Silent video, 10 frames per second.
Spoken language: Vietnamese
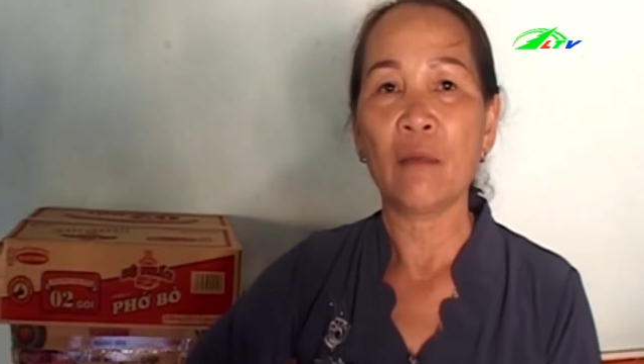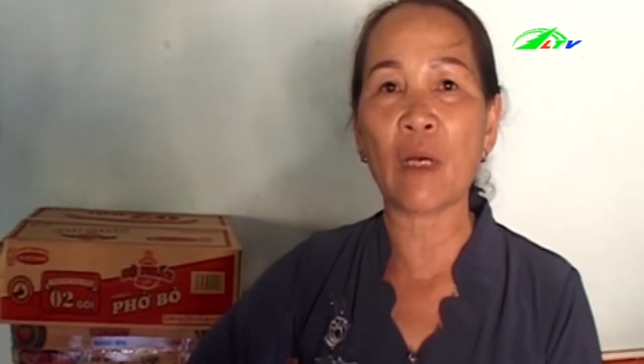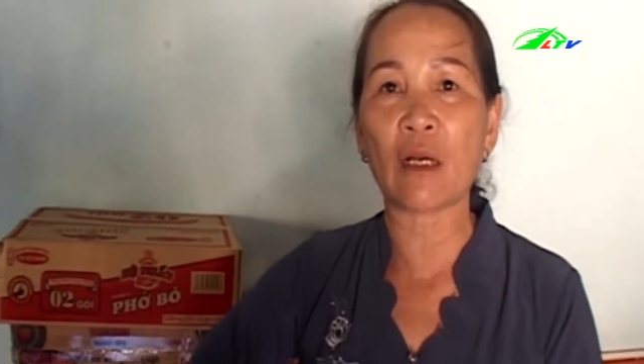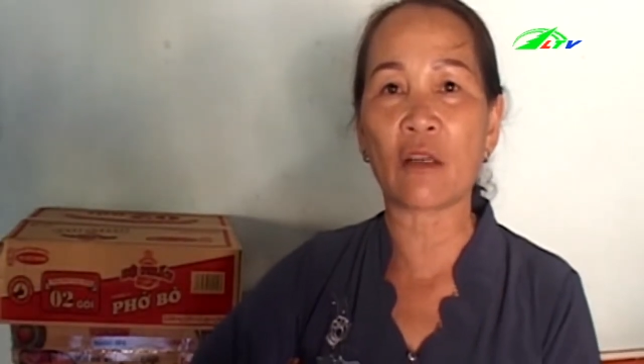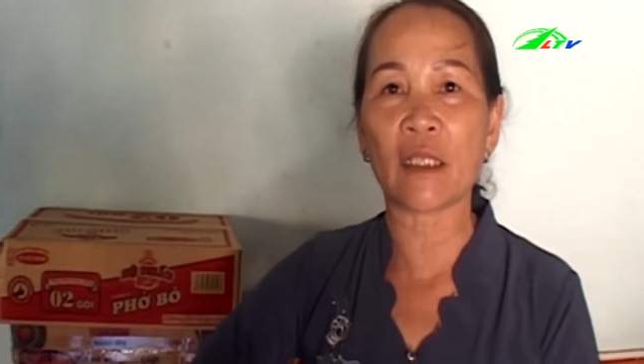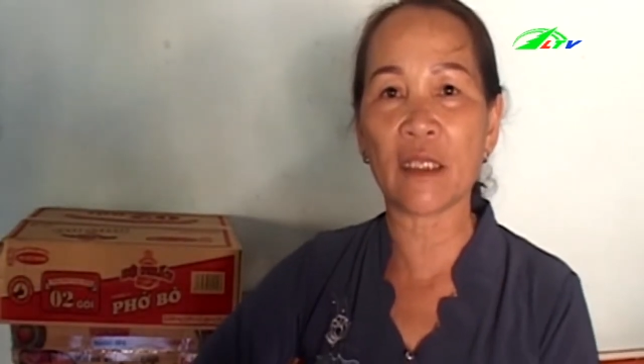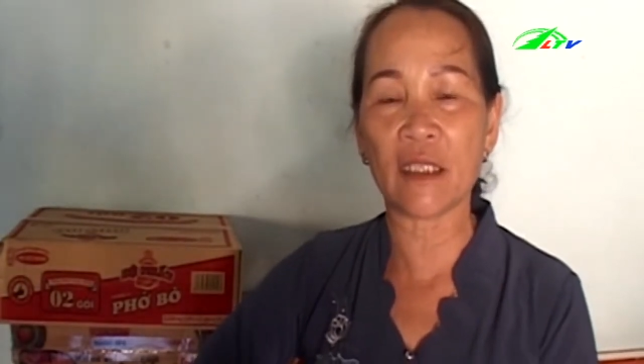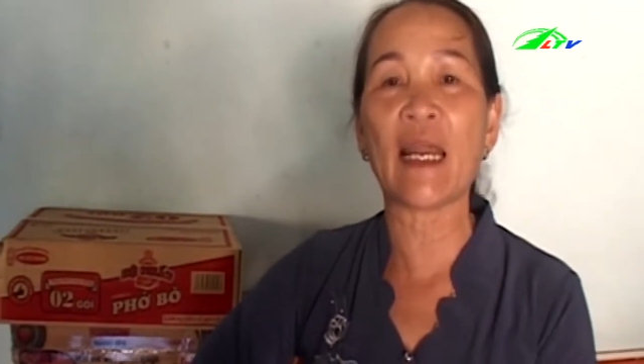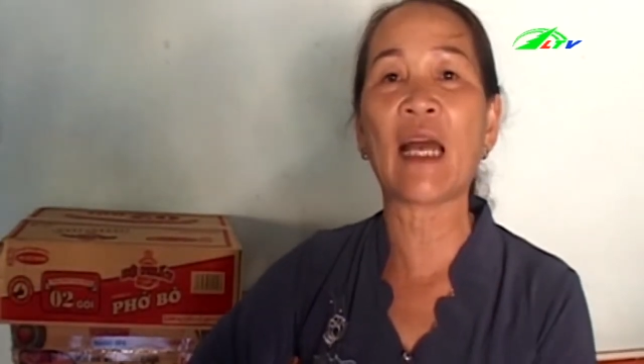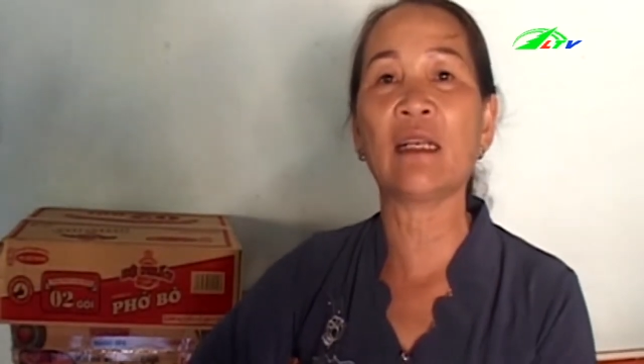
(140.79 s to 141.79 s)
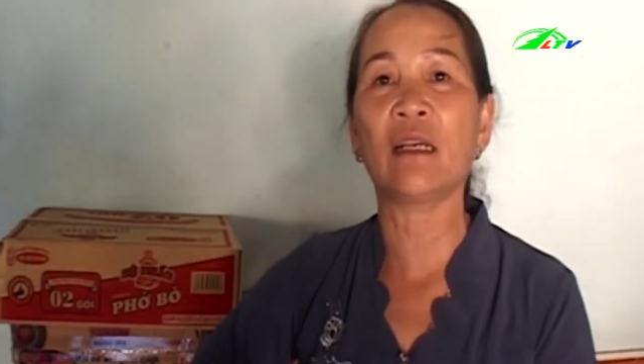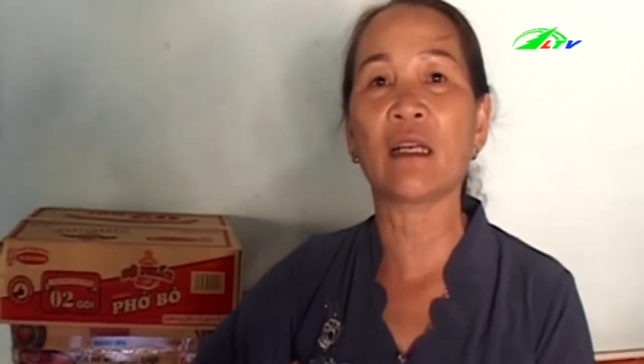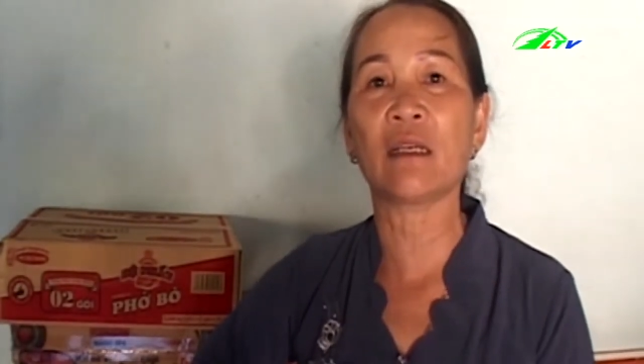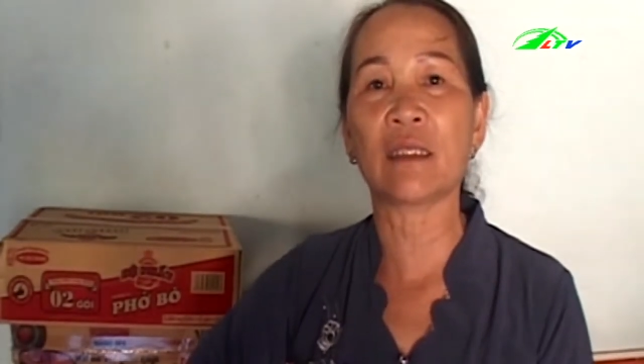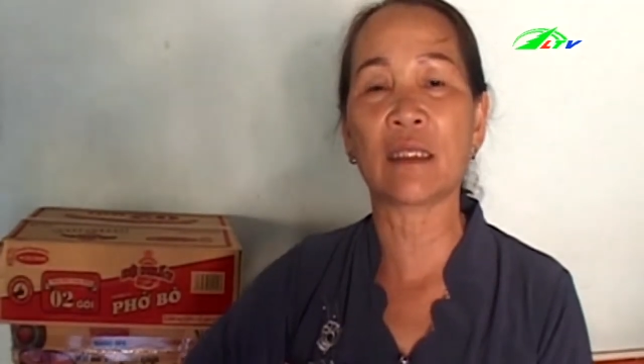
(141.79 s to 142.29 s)
Mà có thể đi ra được
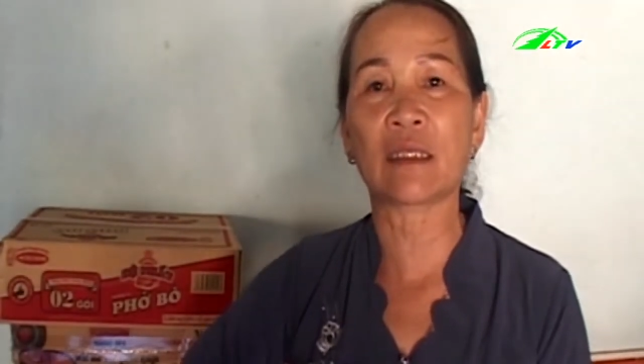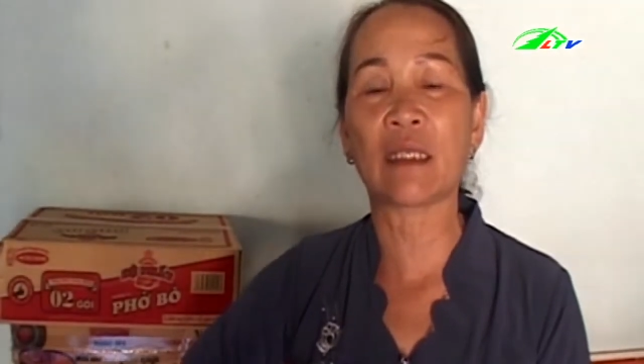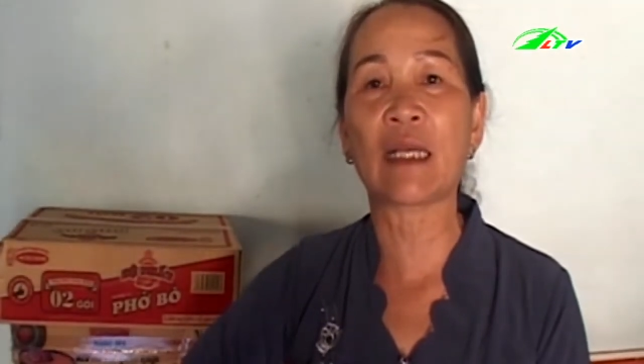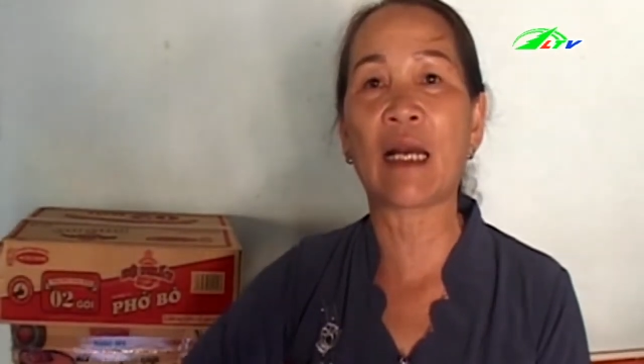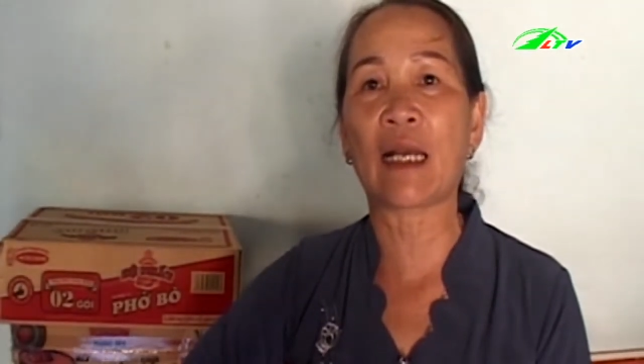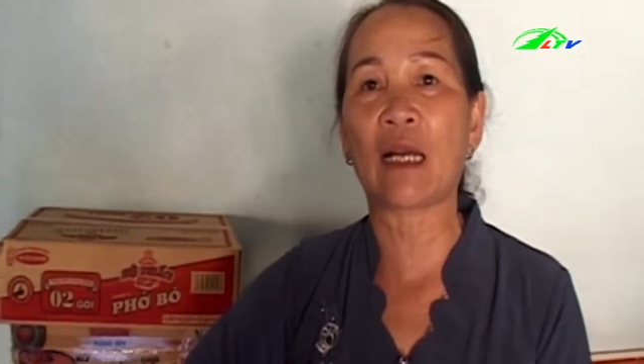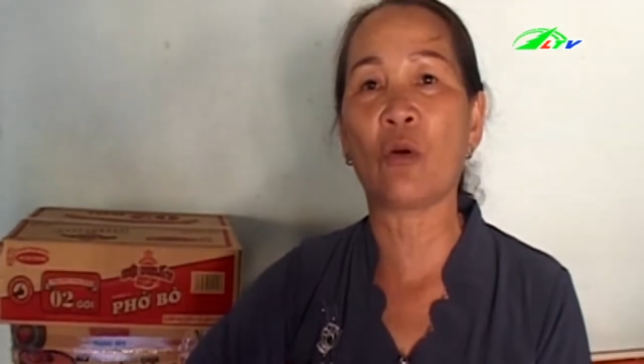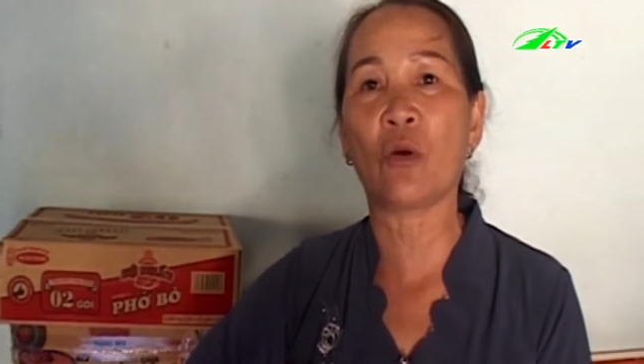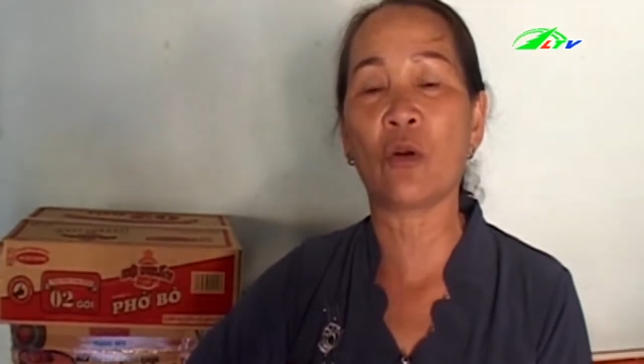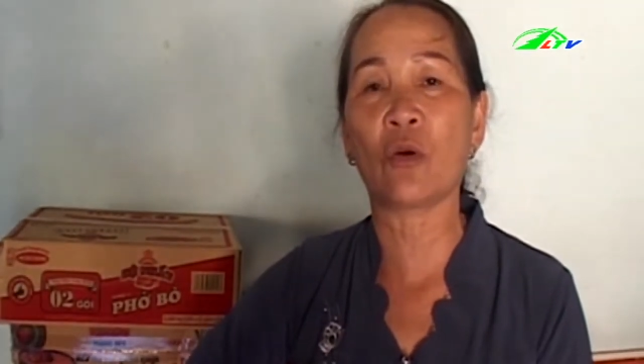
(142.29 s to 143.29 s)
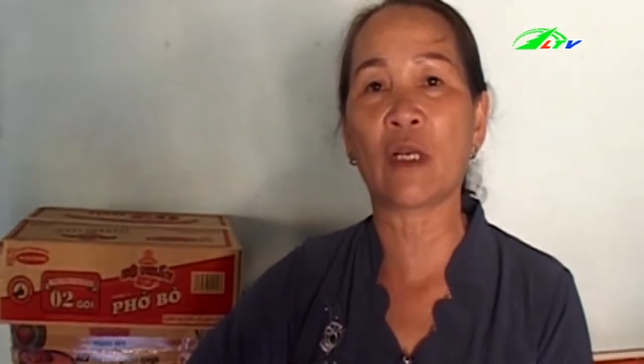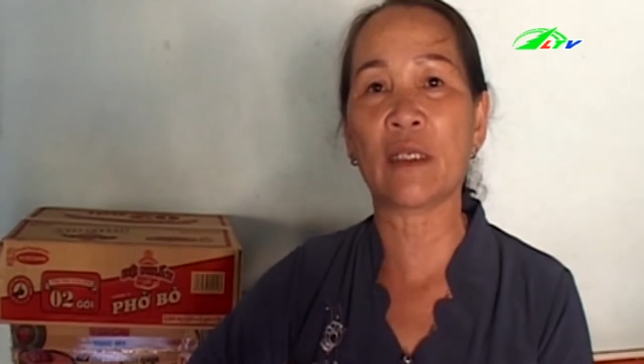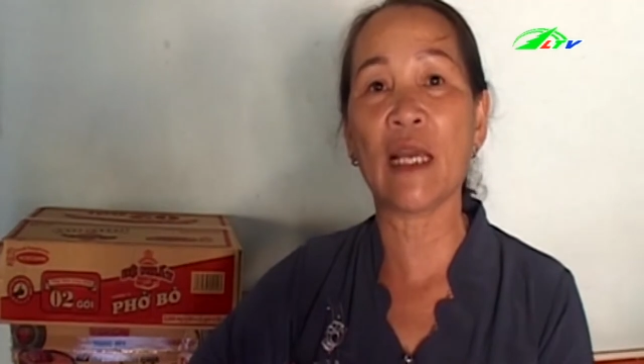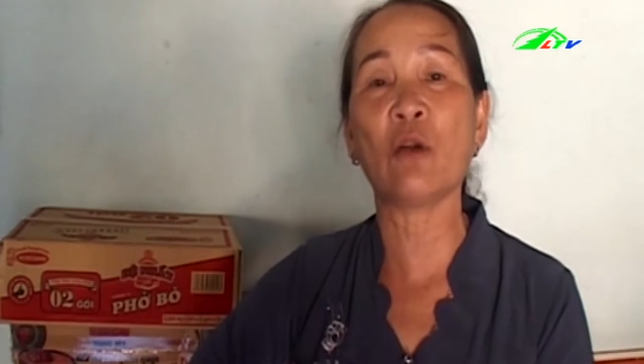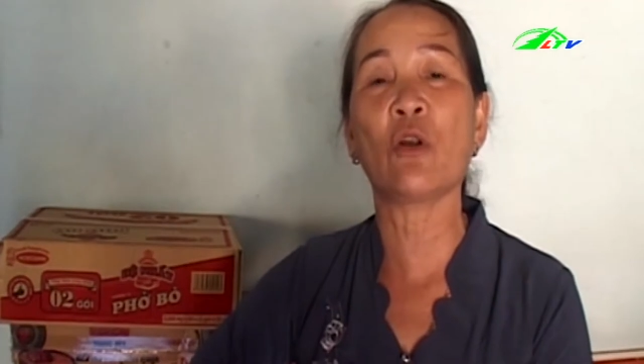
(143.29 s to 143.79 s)
thì tất cả các hồ lô nó
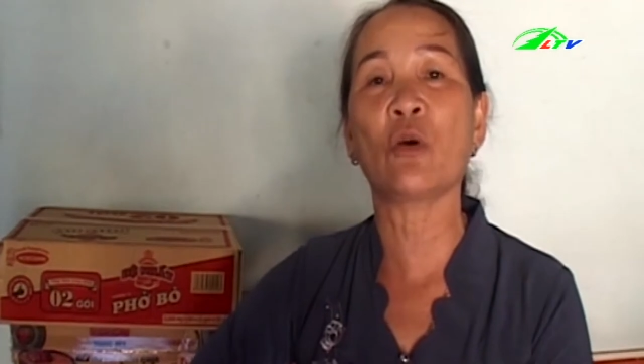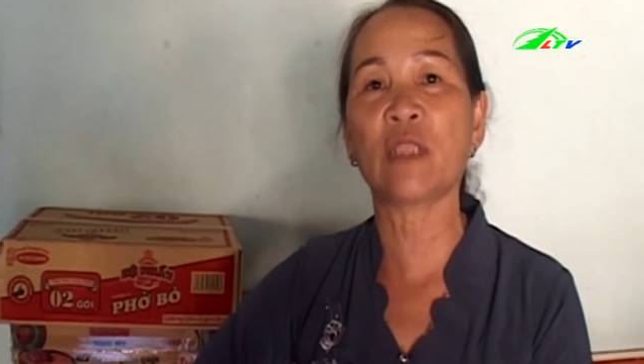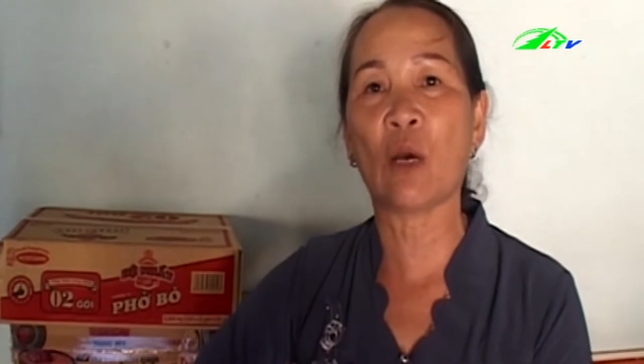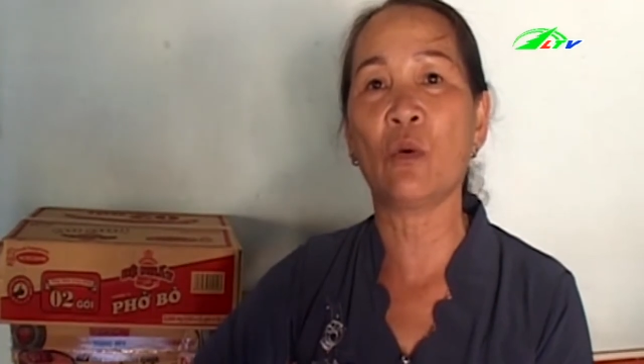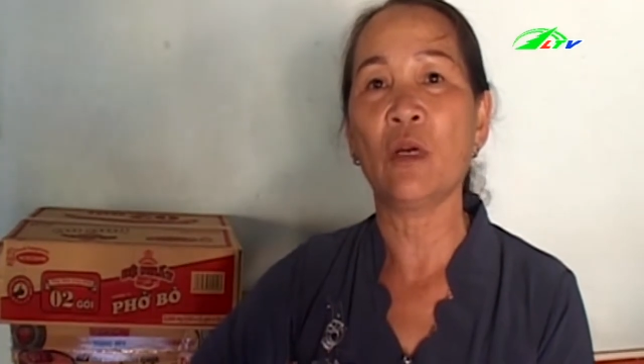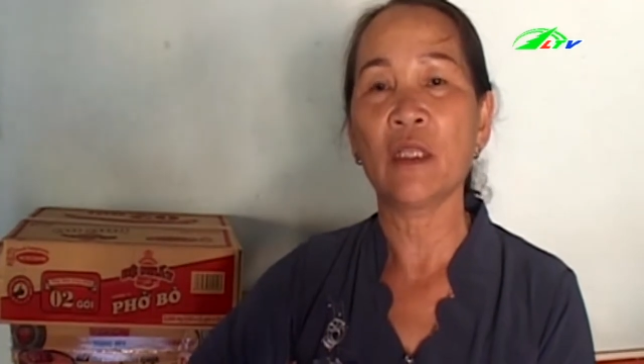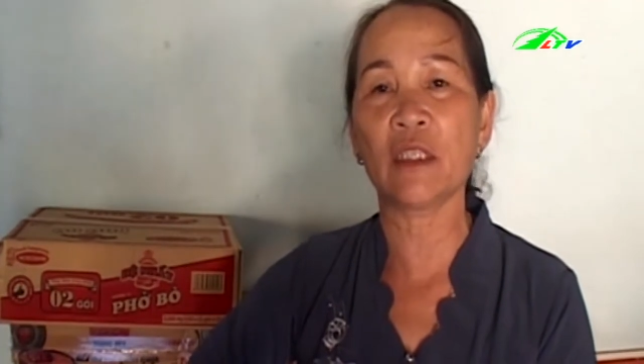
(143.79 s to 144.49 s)
đều lô dầu,